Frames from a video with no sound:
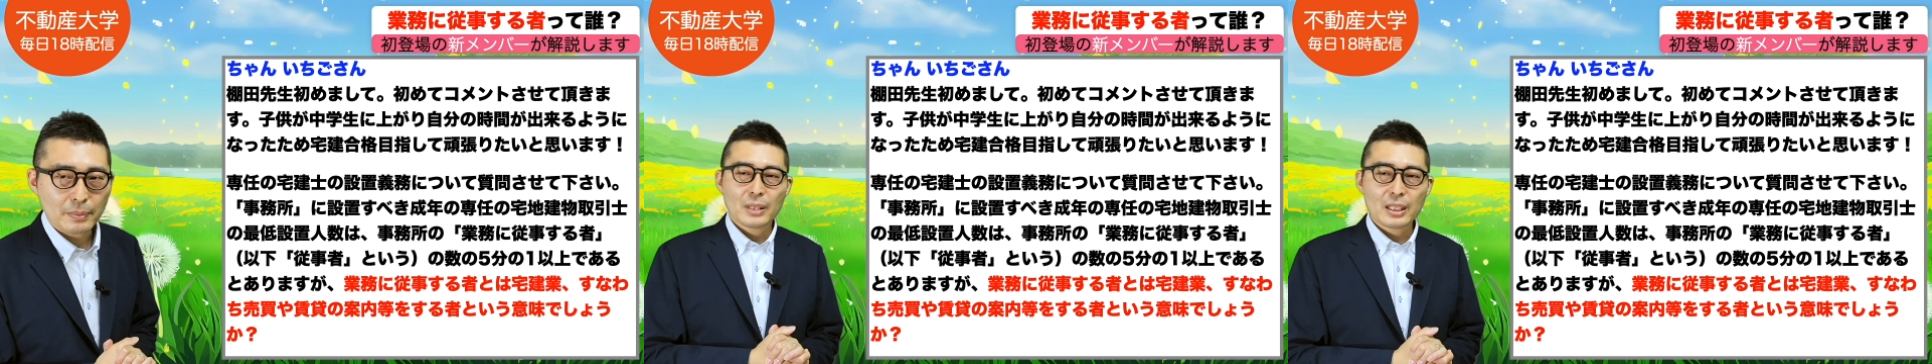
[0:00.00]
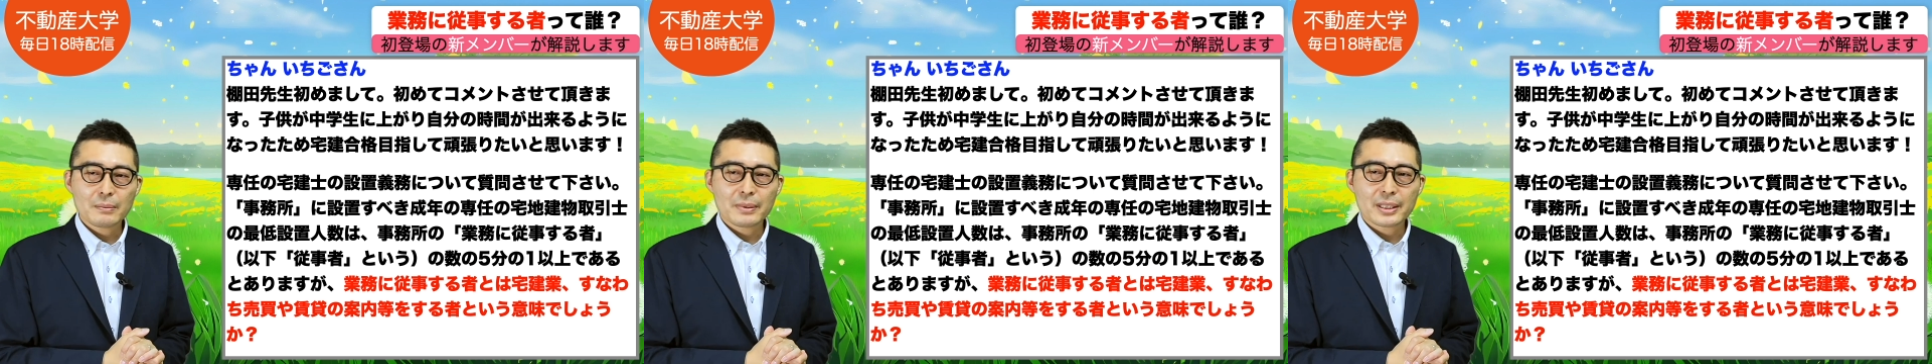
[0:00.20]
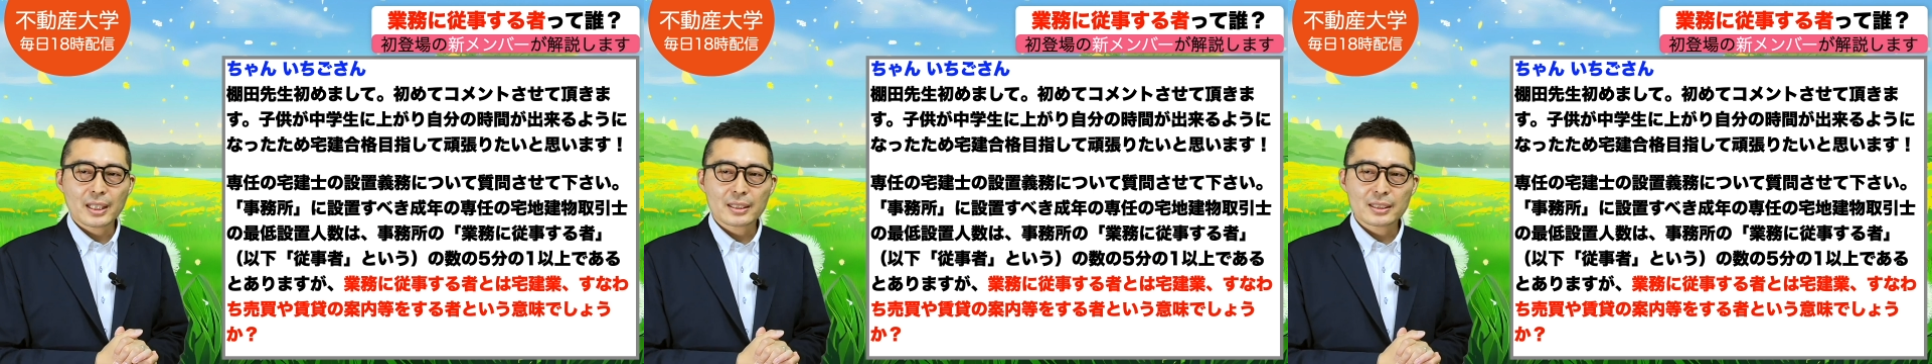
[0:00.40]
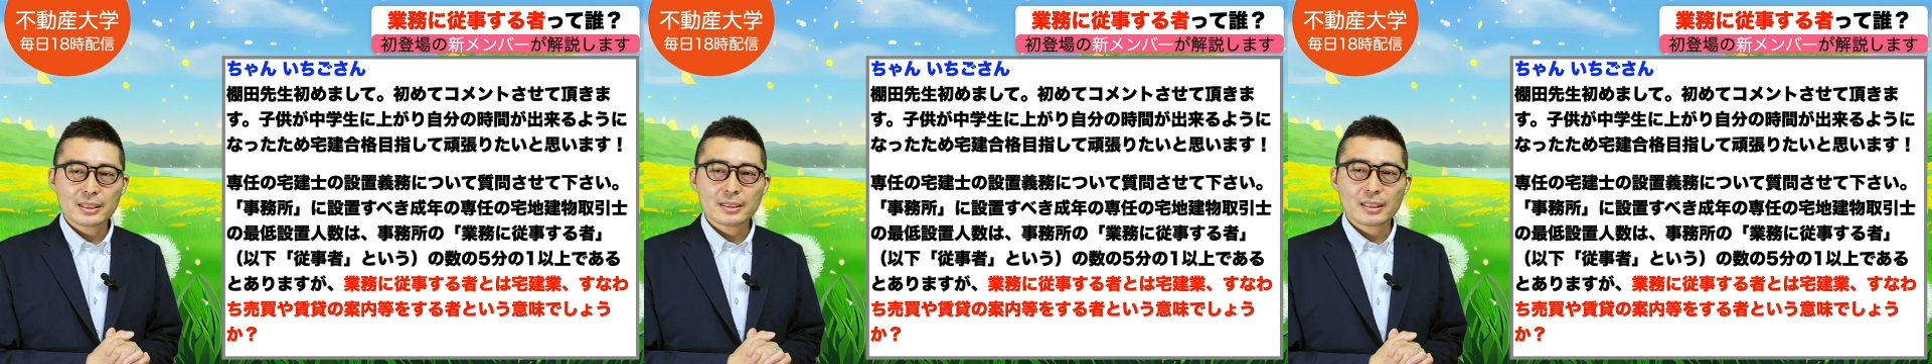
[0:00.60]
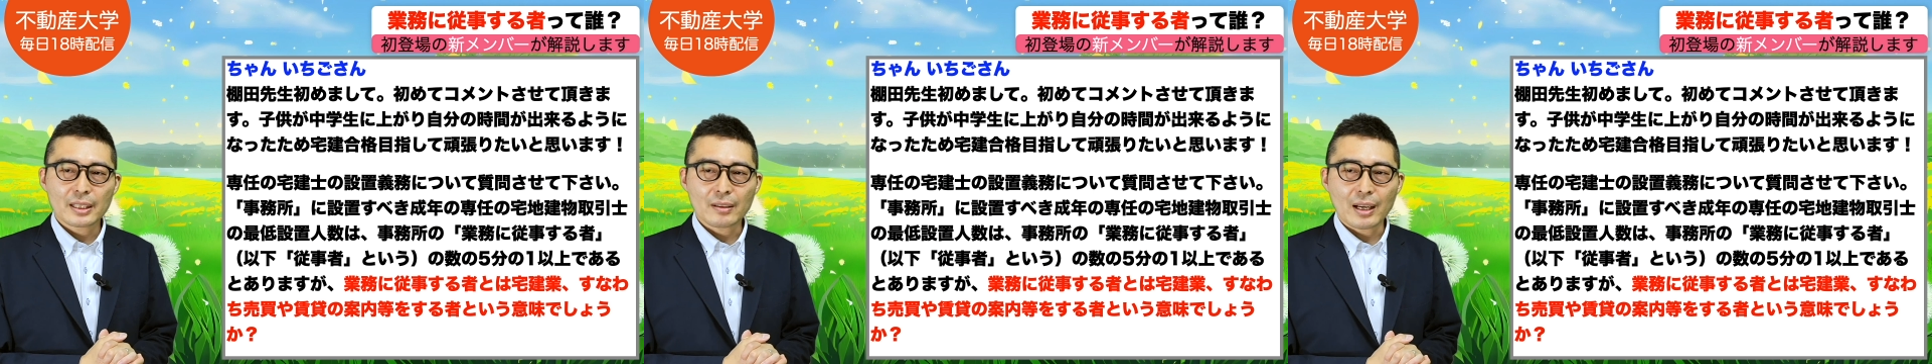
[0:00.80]
売買や
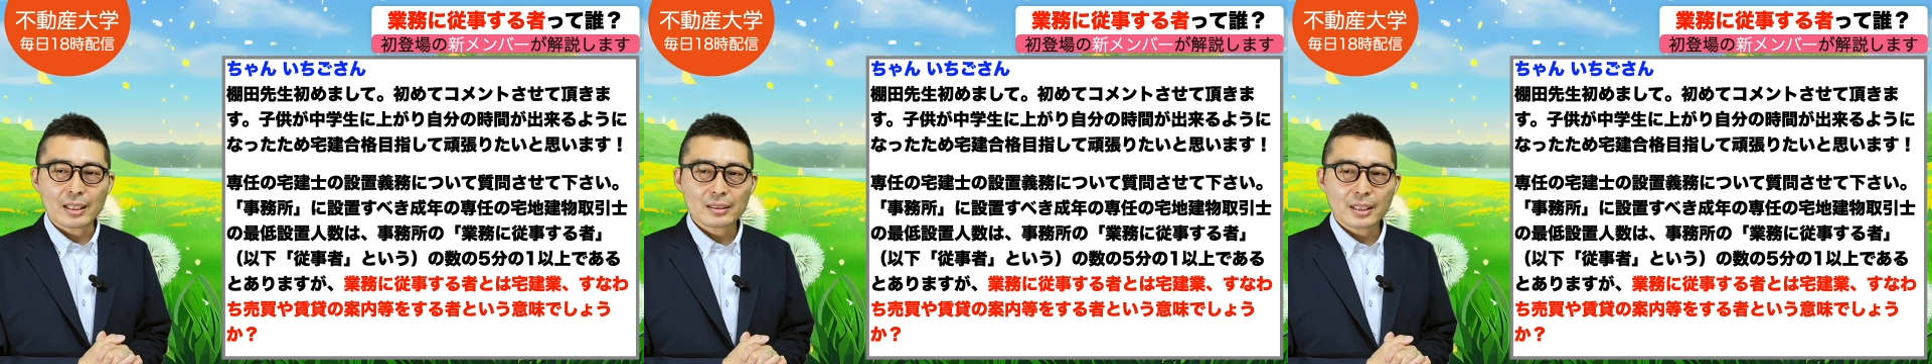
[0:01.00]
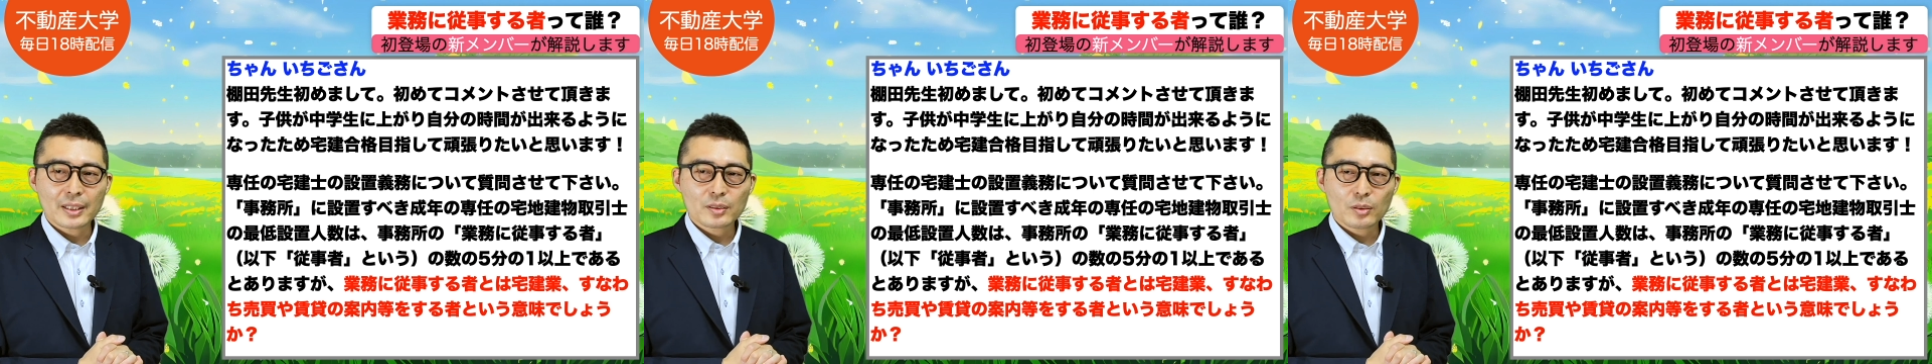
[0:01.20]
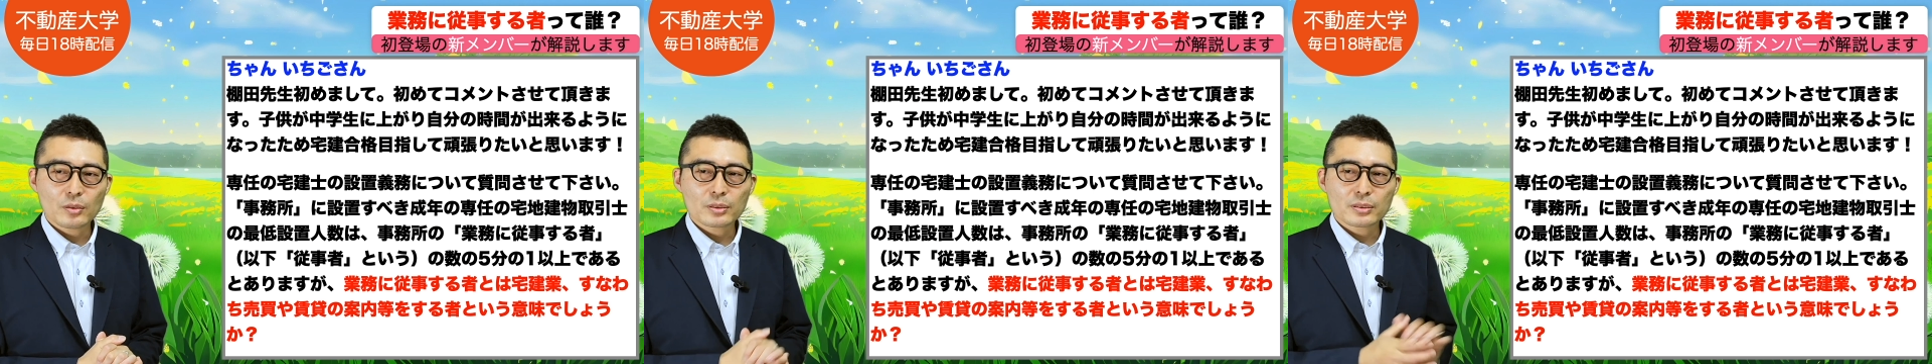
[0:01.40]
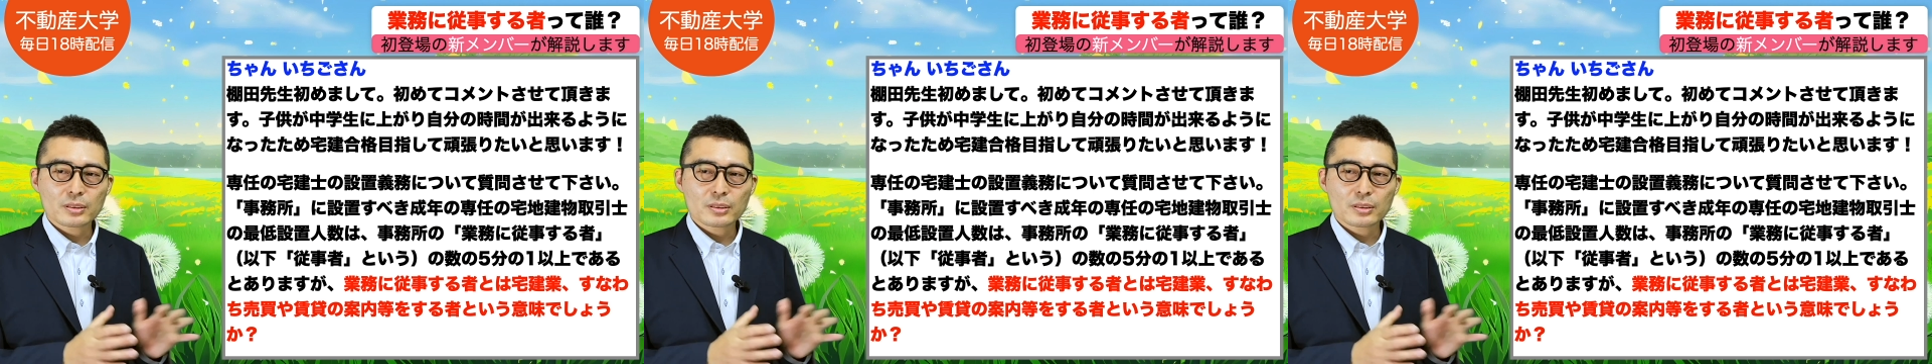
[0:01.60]
賃貸の案内等を